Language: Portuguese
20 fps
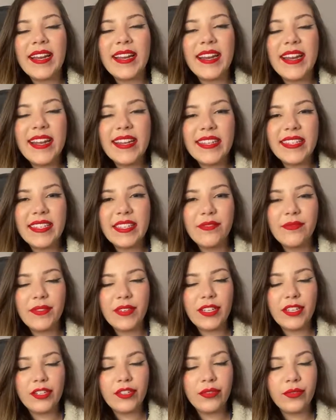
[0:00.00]
Nesse
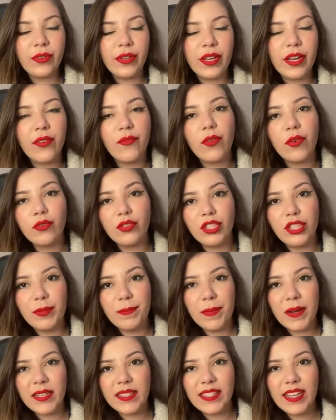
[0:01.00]
vídeo eu vou te
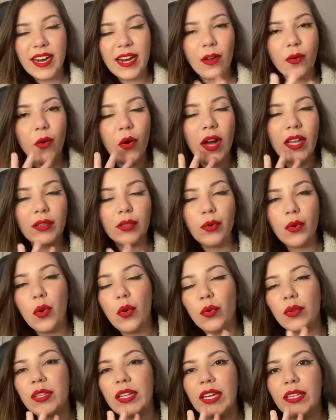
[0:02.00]
passar quatro
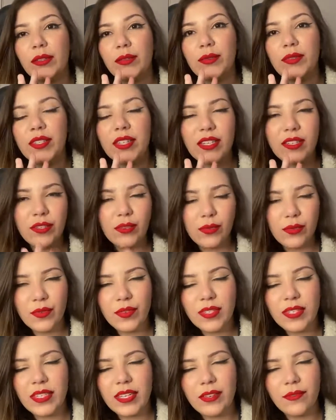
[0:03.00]
contatos
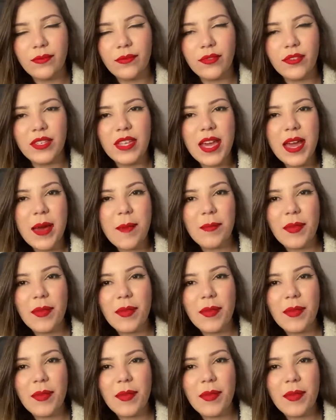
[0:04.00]
exclusivos